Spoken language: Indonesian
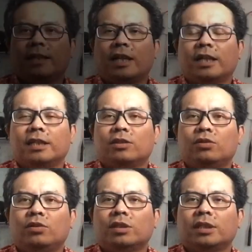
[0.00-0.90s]
Karena itu
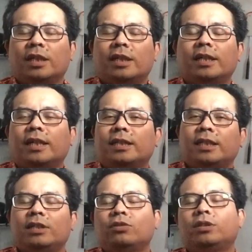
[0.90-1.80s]
ketika
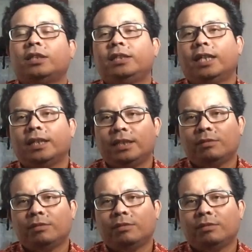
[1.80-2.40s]
kekerasan itu terjadi